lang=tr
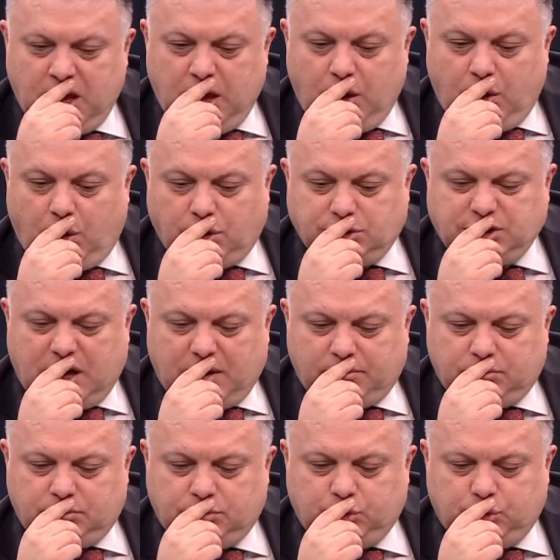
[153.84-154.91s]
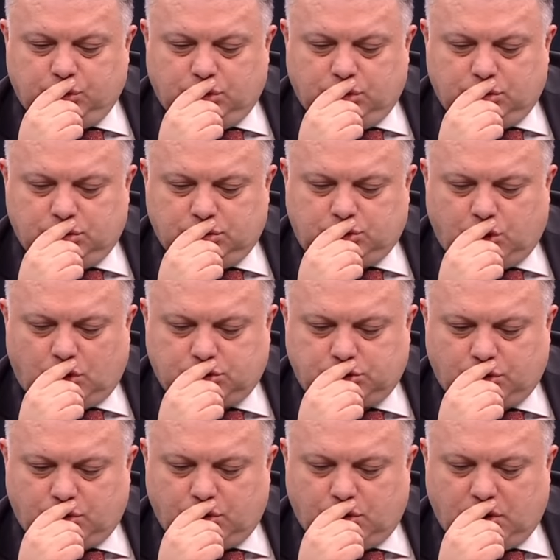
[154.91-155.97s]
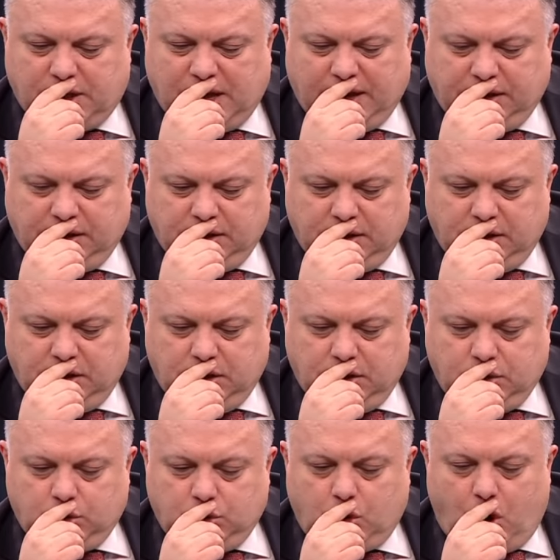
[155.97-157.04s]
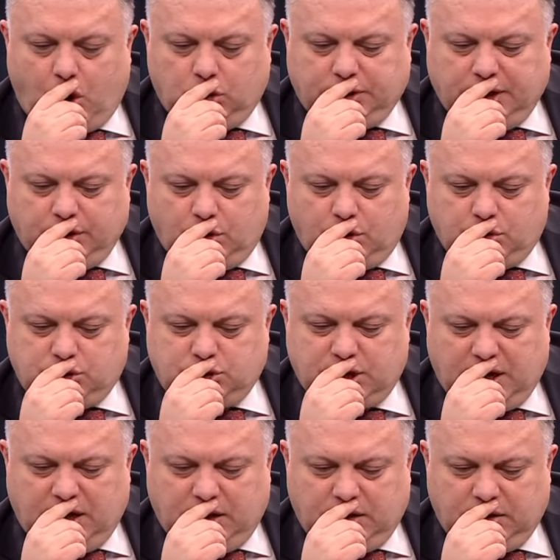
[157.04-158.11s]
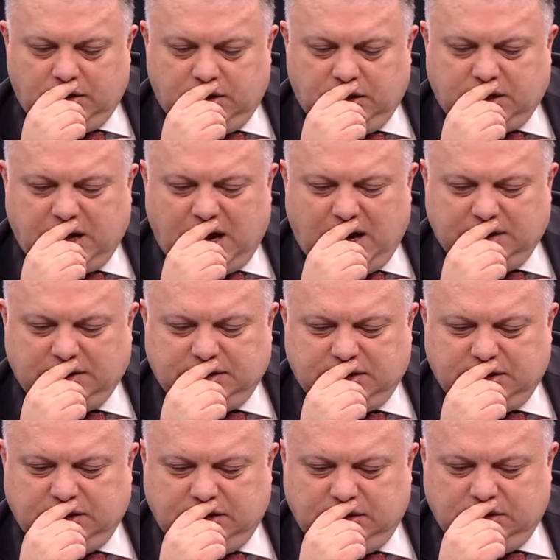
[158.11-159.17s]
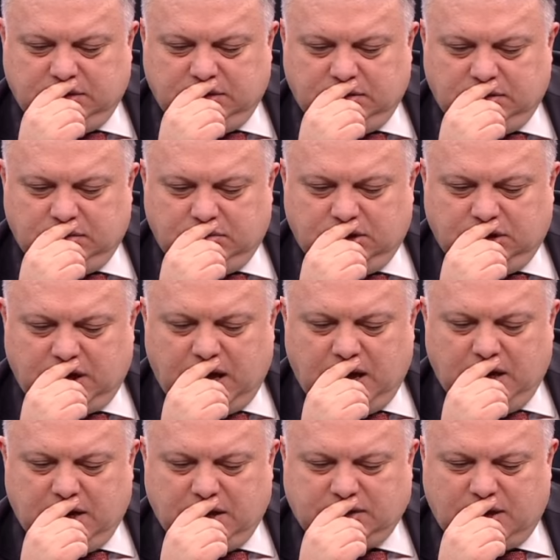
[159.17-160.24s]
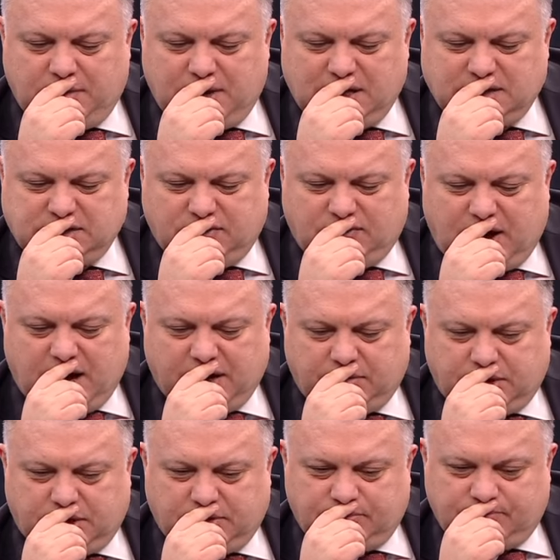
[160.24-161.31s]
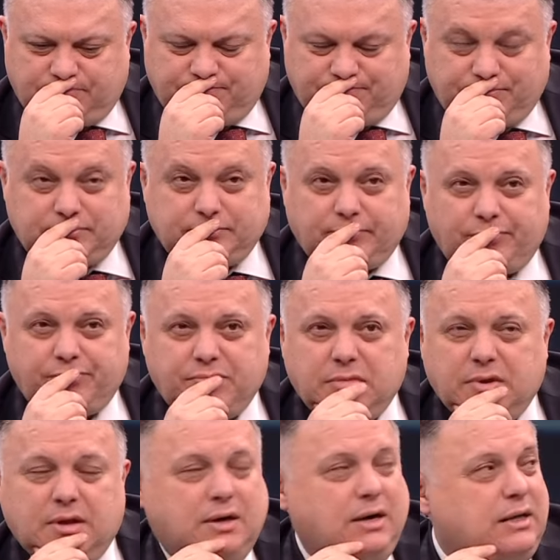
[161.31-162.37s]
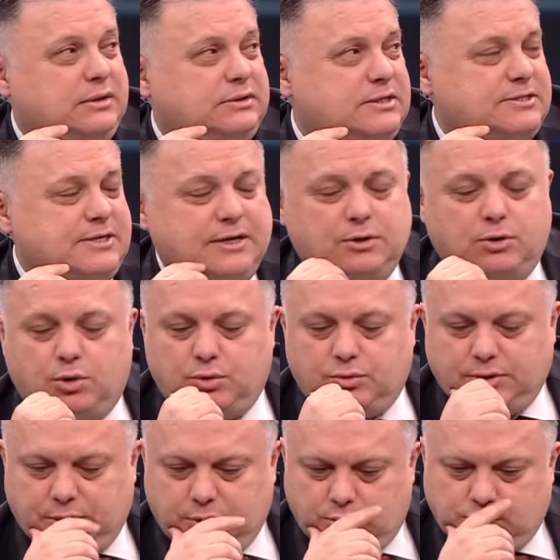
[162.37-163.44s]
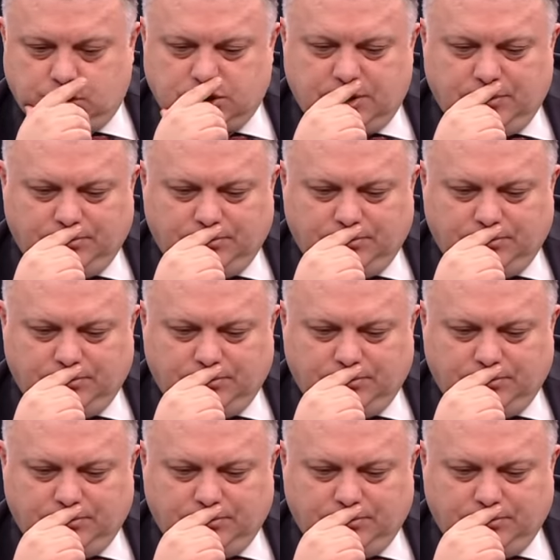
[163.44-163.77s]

Hocam bunu çok soruyorlar. Golden önce Icardi'nin bir elle teması var mı? Galatasaray'ın golünden önce.